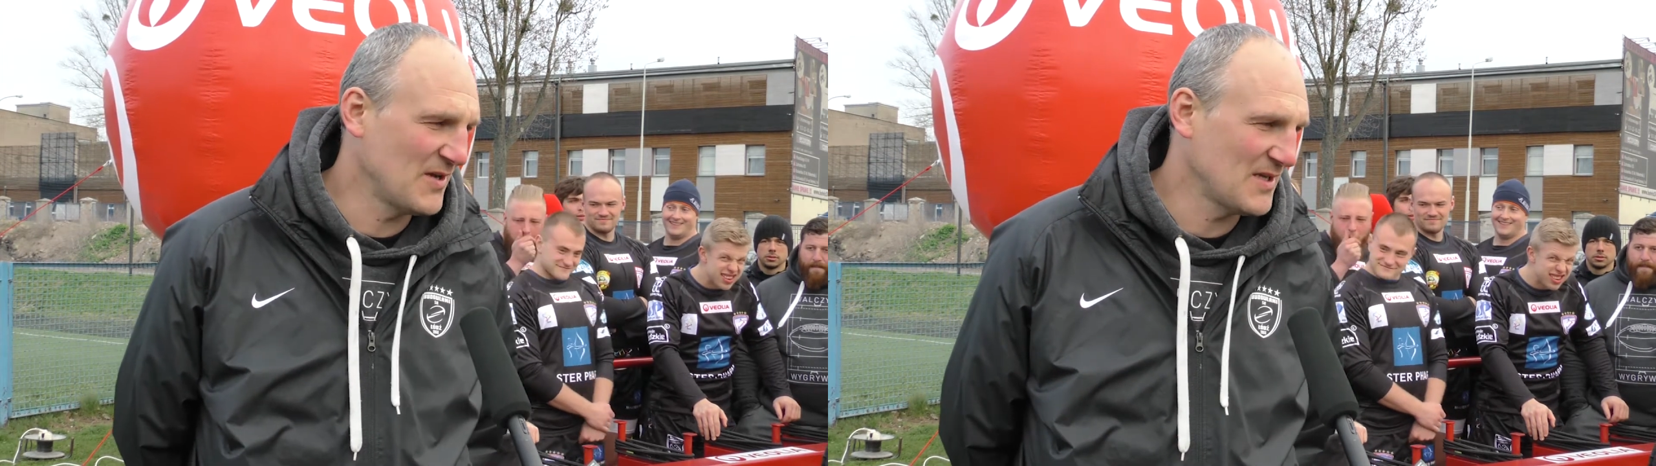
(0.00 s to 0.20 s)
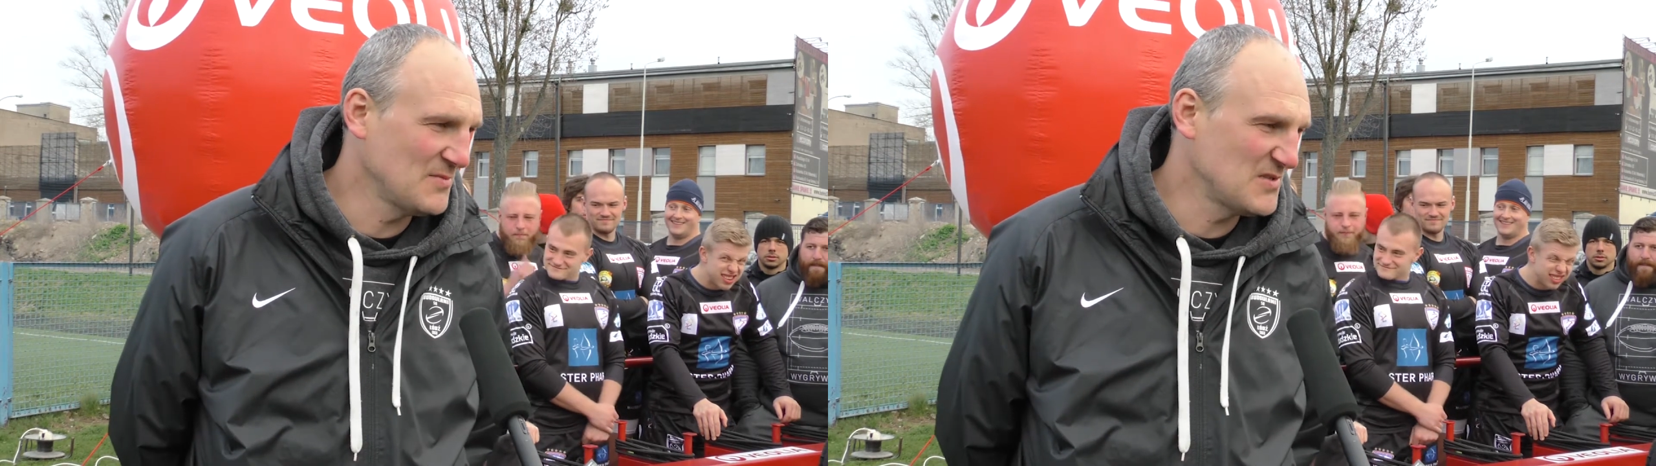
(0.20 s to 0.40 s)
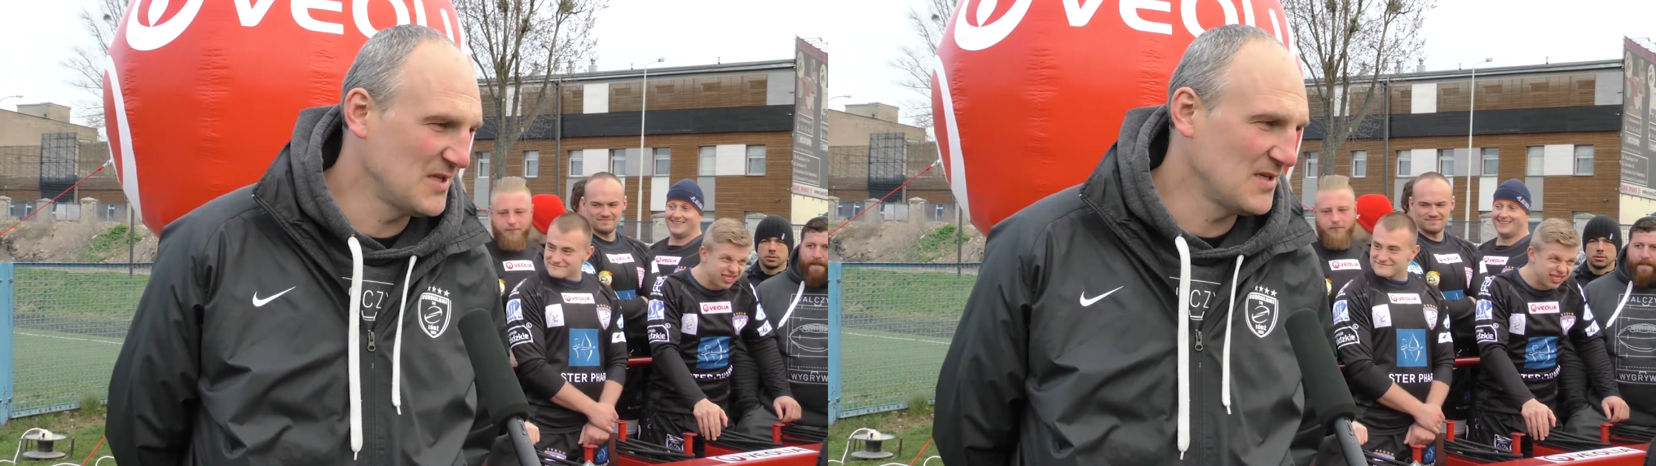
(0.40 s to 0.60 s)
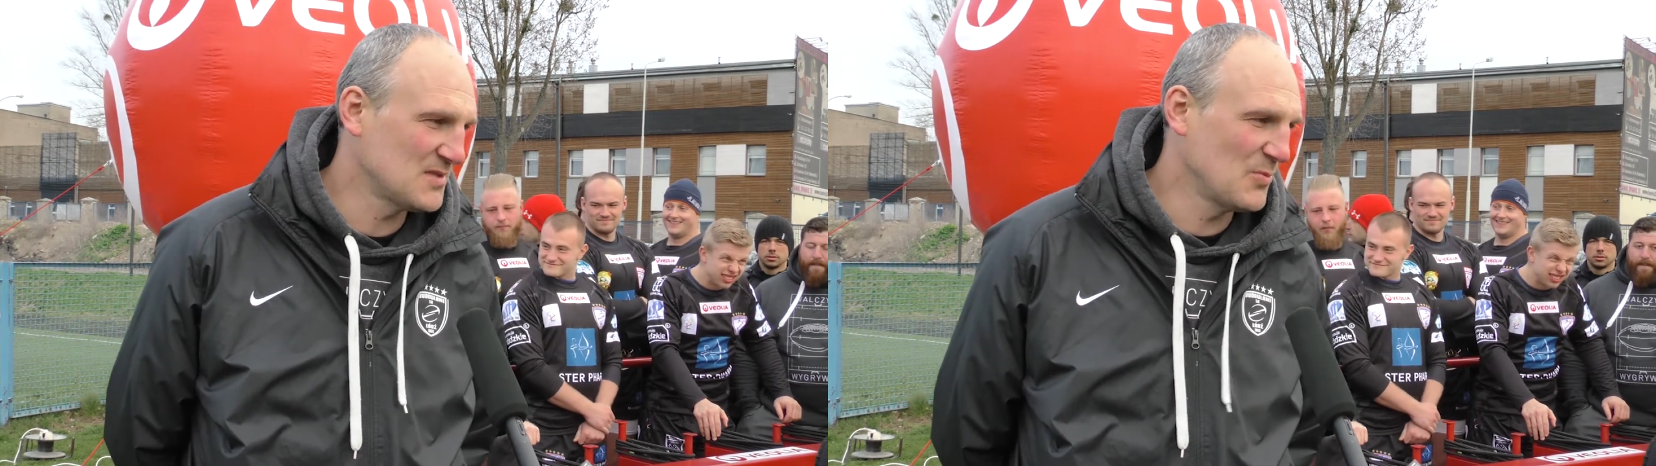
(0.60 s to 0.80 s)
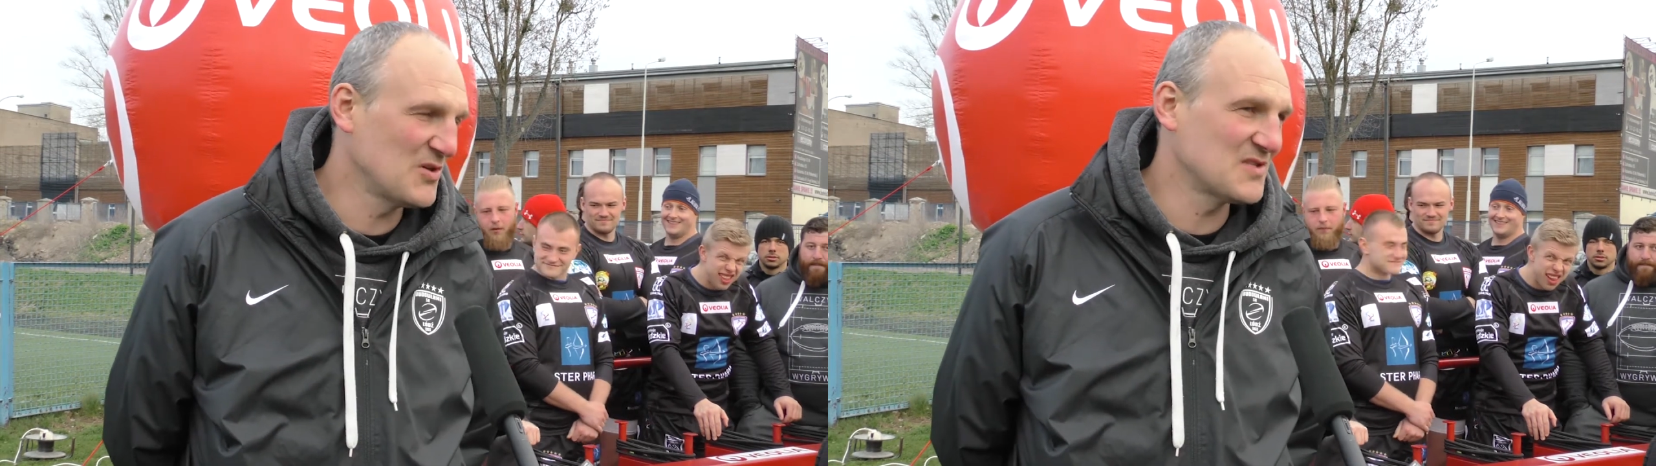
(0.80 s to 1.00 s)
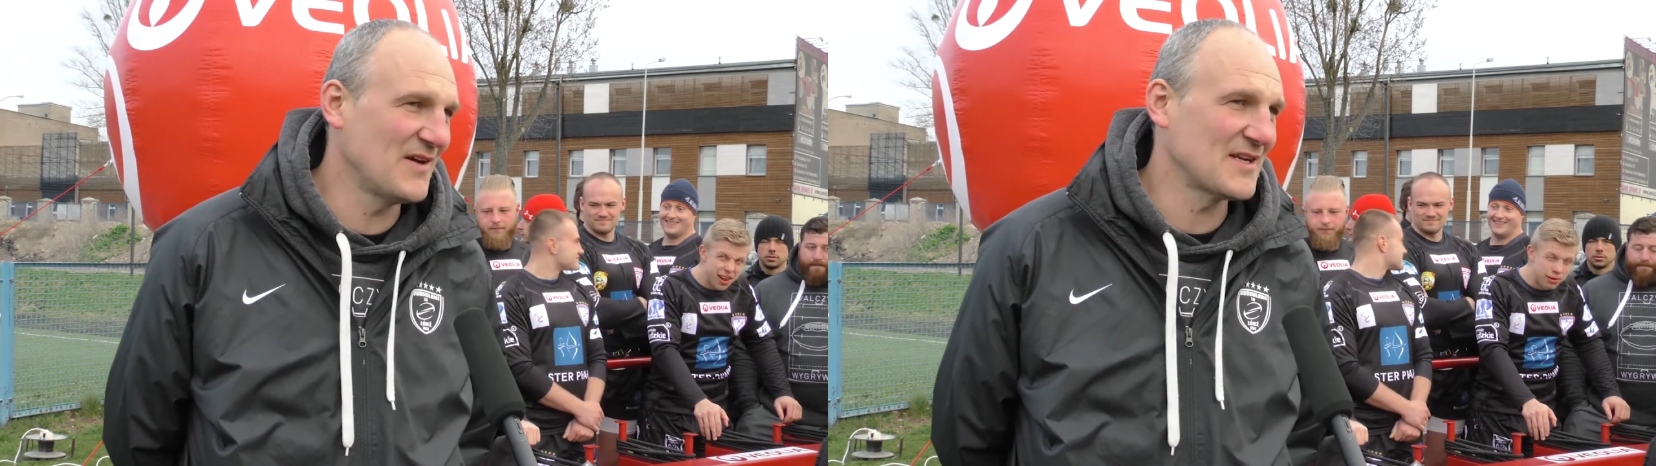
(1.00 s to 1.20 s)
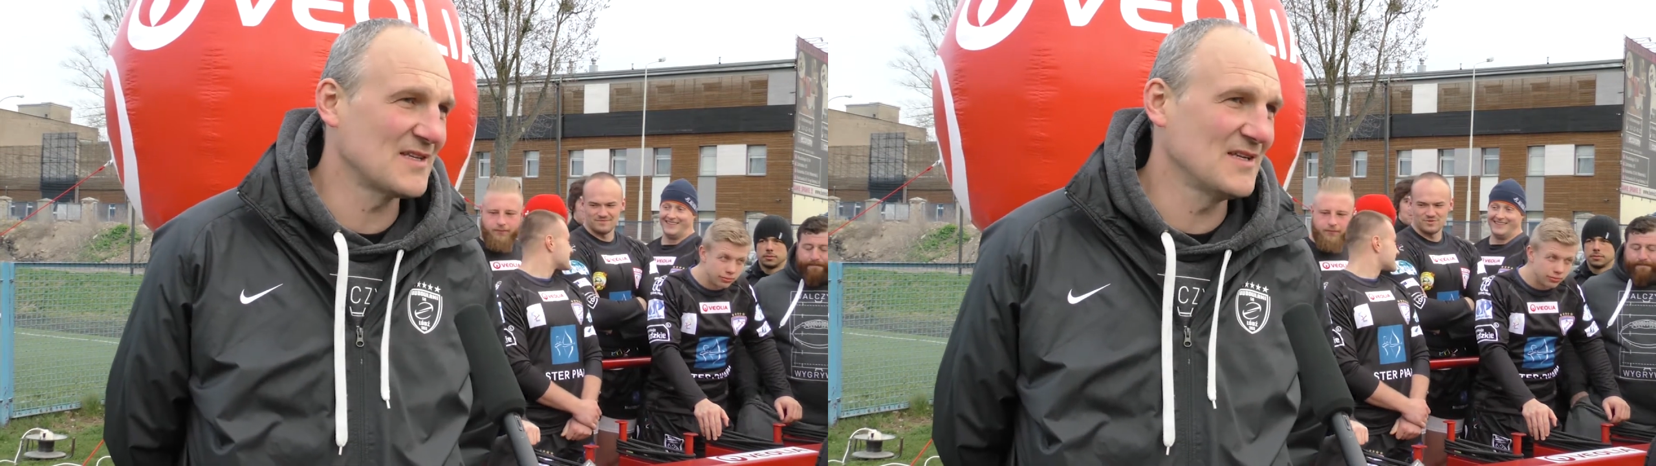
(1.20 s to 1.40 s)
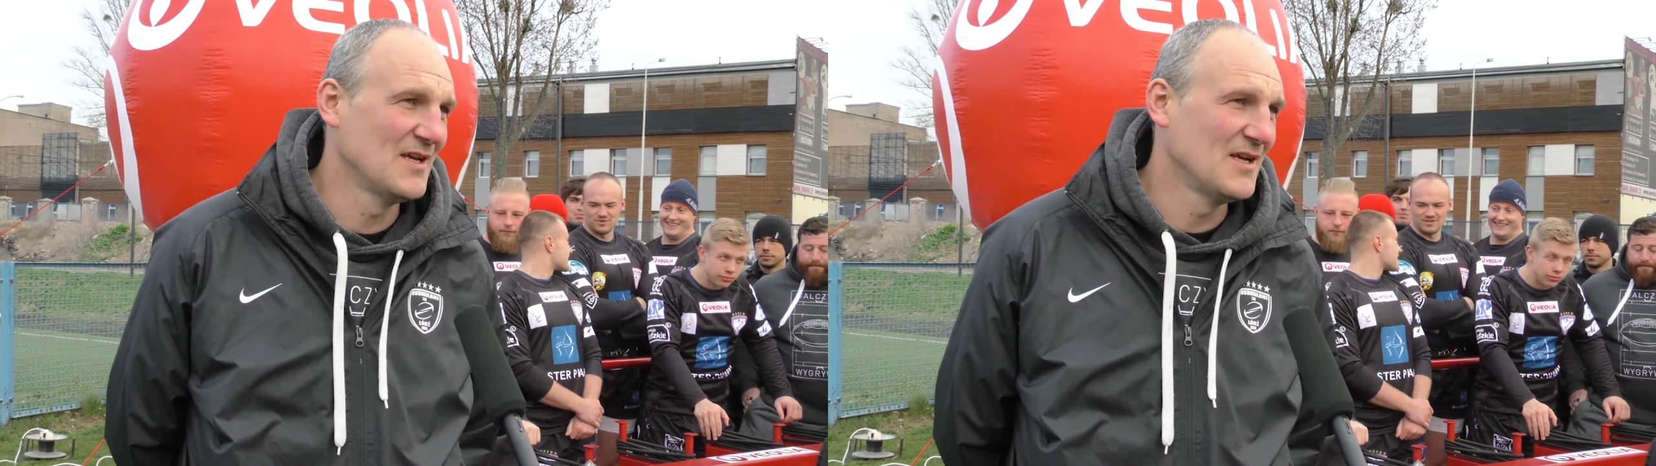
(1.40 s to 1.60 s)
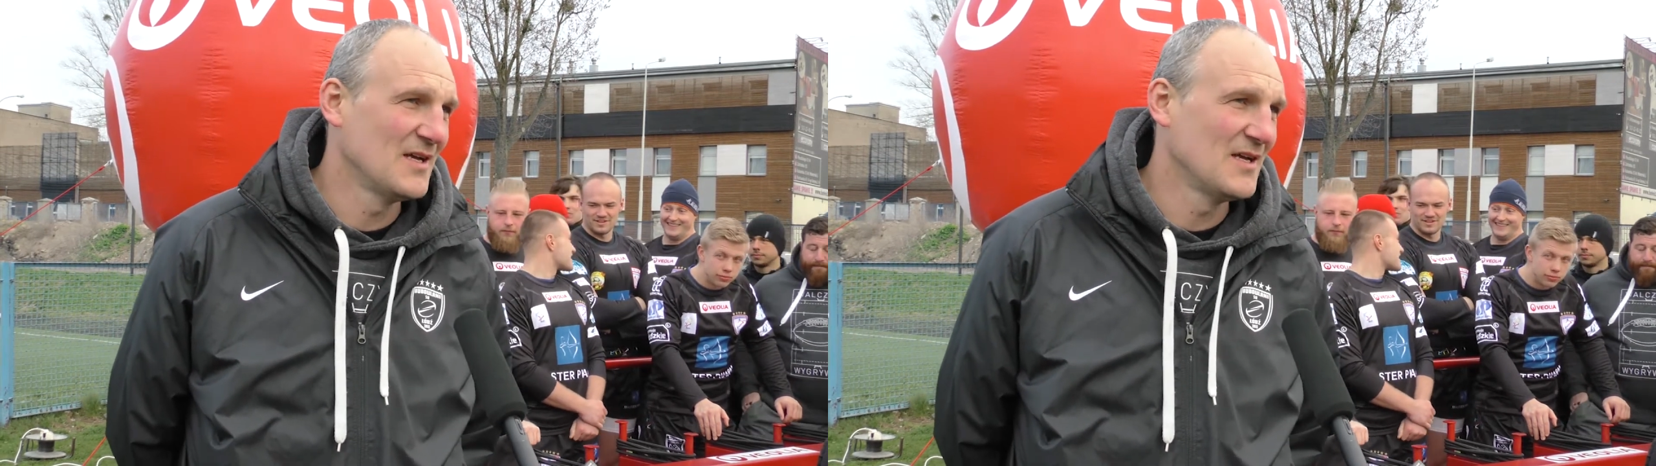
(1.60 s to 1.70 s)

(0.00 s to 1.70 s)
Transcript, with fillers: jakim jest młyn zwarty.